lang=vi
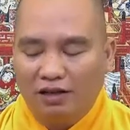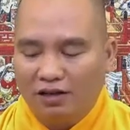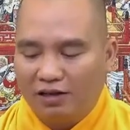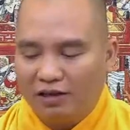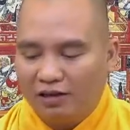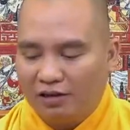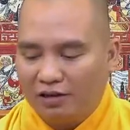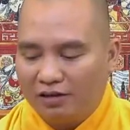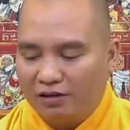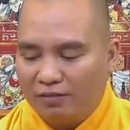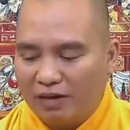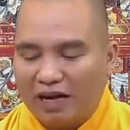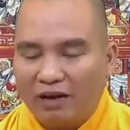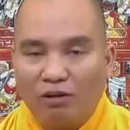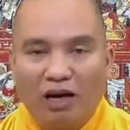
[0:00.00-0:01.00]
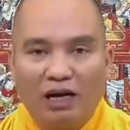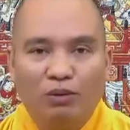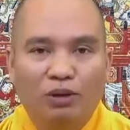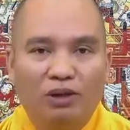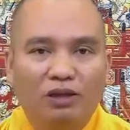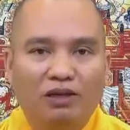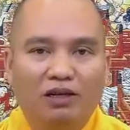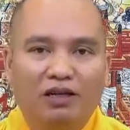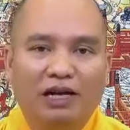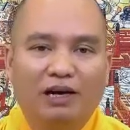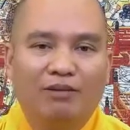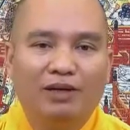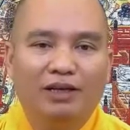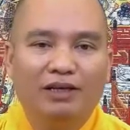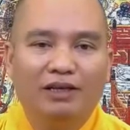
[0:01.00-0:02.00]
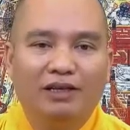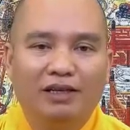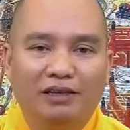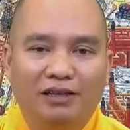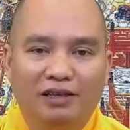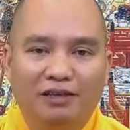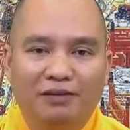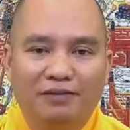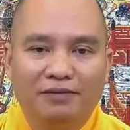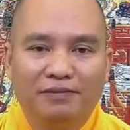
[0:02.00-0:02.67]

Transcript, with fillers: à, bại hoại luân thường đạo lý như thế được